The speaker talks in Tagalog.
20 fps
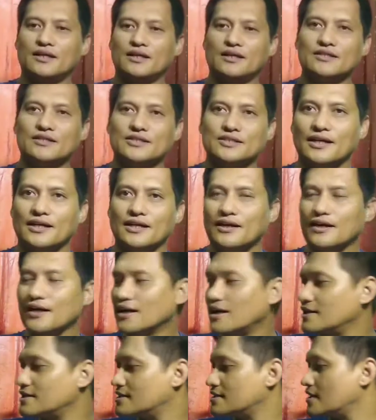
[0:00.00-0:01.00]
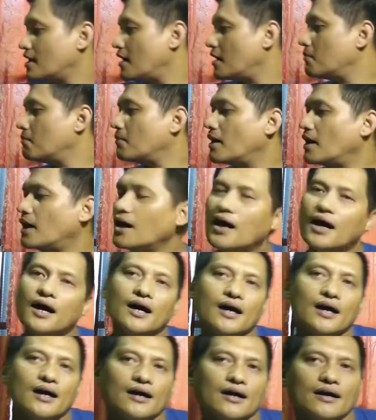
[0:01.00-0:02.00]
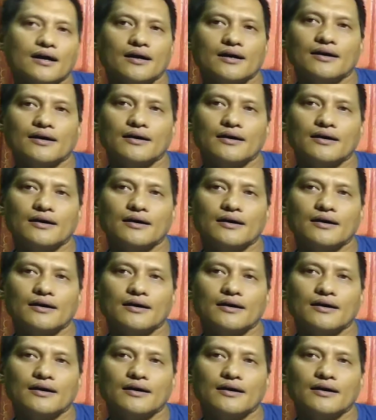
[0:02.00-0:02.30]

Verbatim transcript: na rin siyang kasamang